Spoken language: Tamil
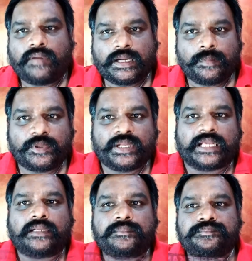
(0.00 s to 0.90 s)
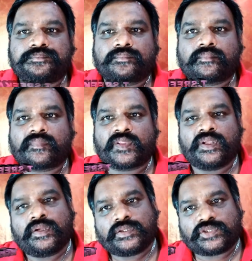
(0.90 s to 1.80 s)
வெல்கம் டு நிகழ்
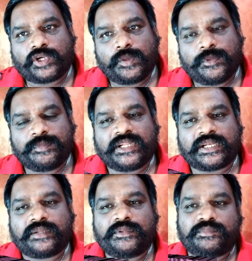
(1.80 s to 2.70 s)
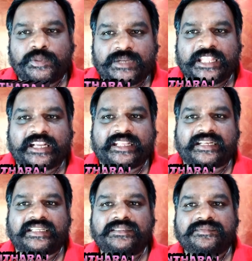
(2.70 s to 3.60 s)
சொர்க்கமும் நரகமும் பூமியில் தாங்க
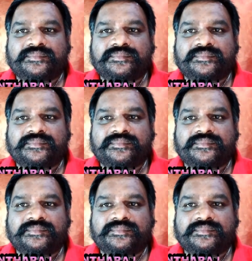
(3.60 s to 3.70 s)
இருக்குது